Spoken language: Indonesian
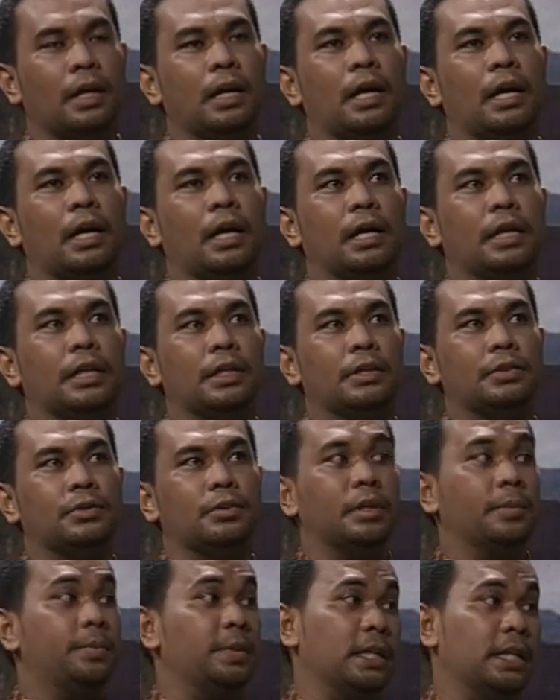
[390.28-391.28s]
ada
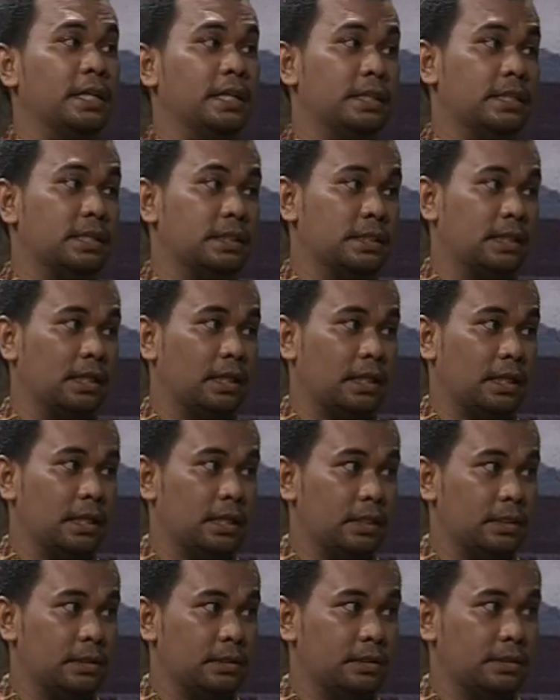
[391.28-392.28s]
juga Penandita
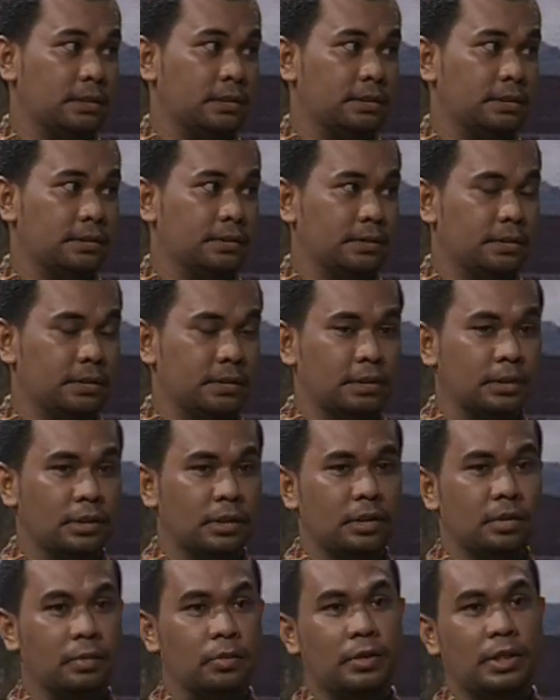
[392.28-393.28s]
Sangraha,
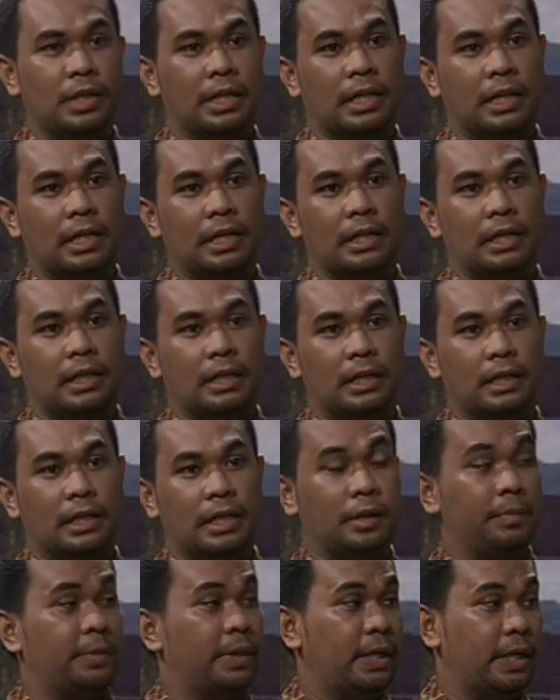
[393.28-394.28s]
kemudian ada
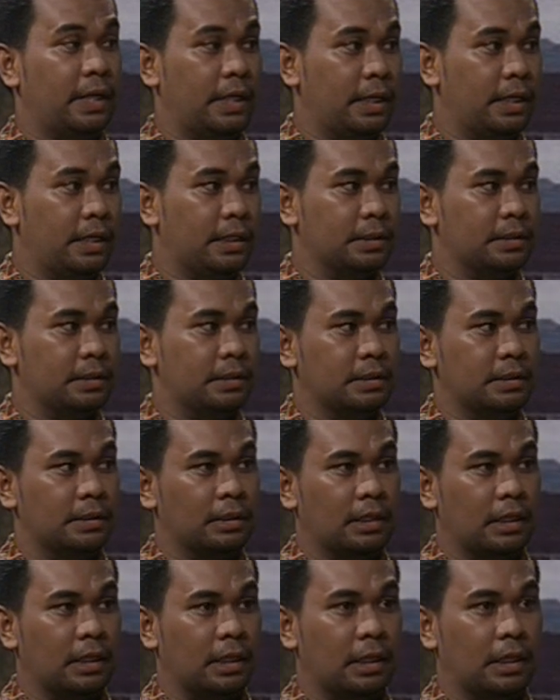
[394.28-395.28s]
LPDG,
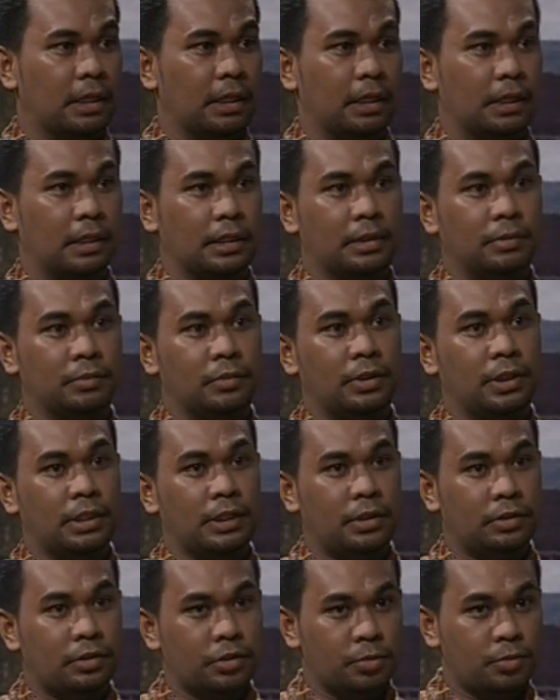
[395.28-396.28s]
nah, kemudian
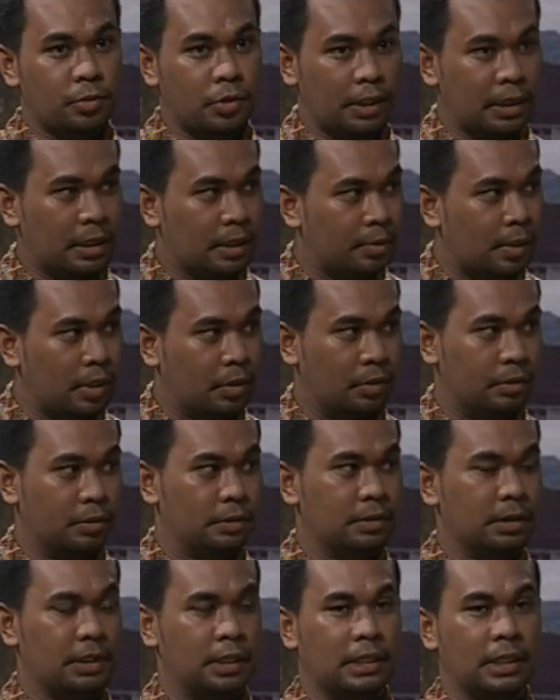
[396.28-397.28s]
itu semua kita bangun.
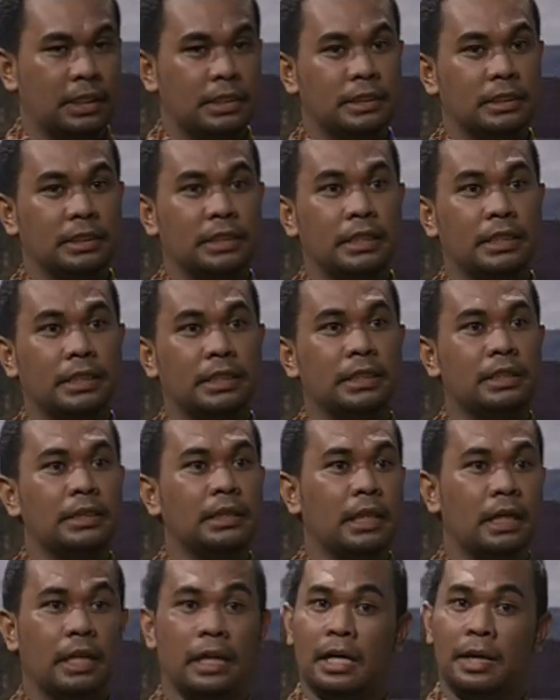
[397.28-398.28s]
Kita
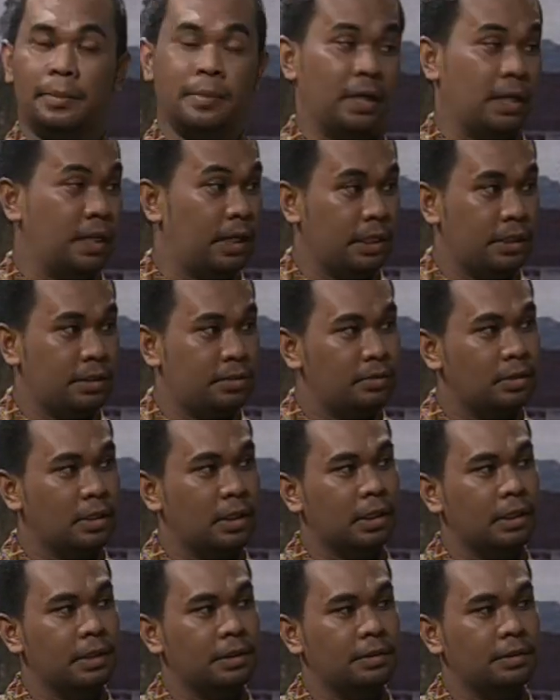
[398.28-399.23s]
sinergi, ada KMHDI juga,